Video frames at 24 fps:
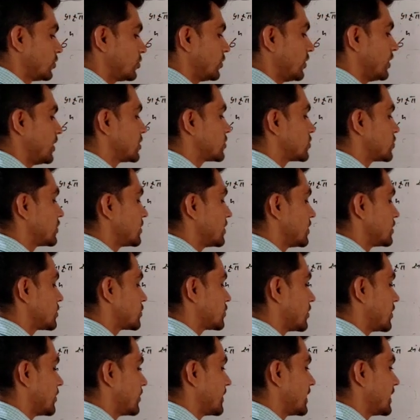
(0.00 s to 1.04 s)
तो
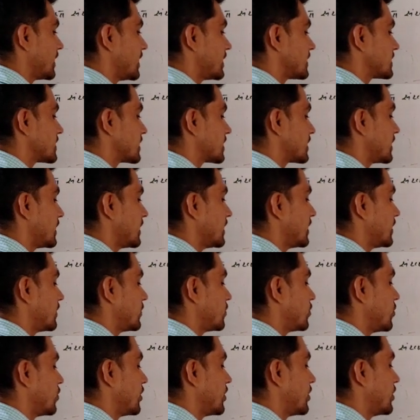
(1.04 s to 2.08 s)
तीस को हम क्या लिख सकते
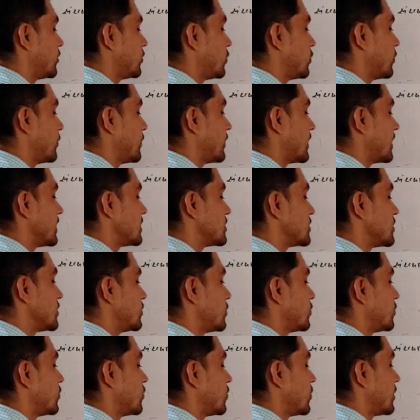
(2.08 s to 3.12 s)
हैं दो इंटू पांच
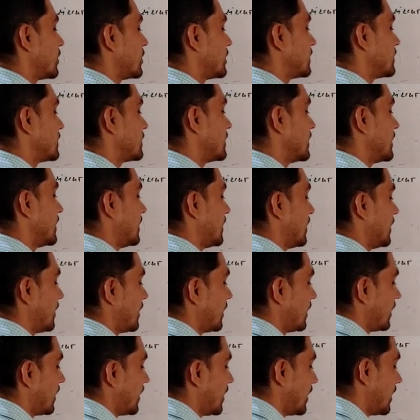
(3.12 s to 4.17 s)
इंटू तेरह
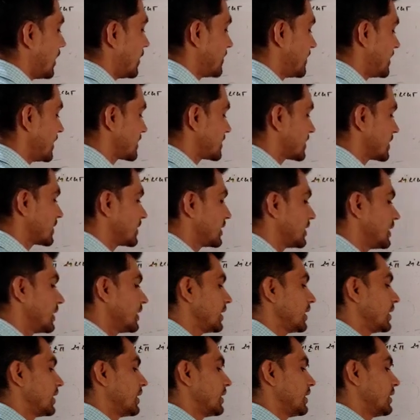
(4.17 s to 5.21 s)
आप देख सकते
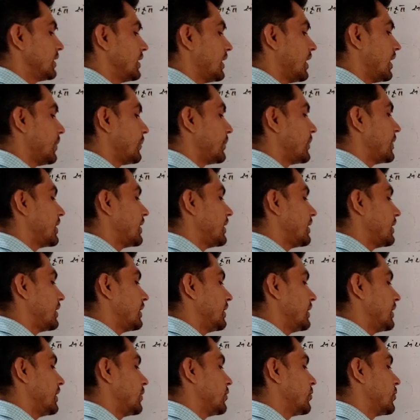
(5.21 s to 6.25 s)
हैं यहां पे
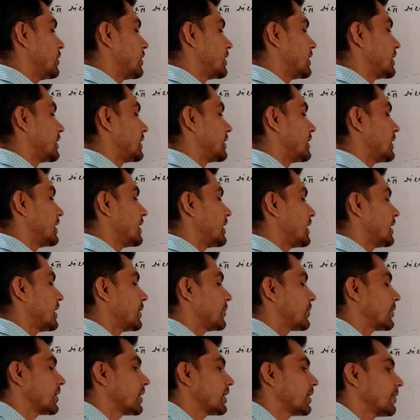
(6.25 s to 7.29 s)
एक गुणनखंड क्या आया
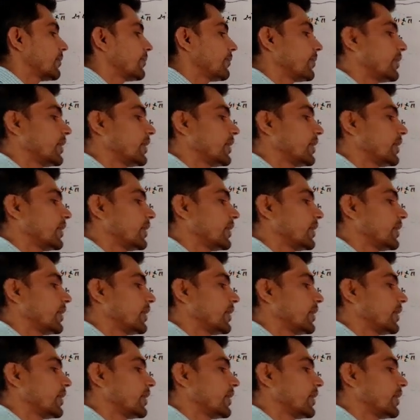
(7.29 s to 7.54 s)
आपका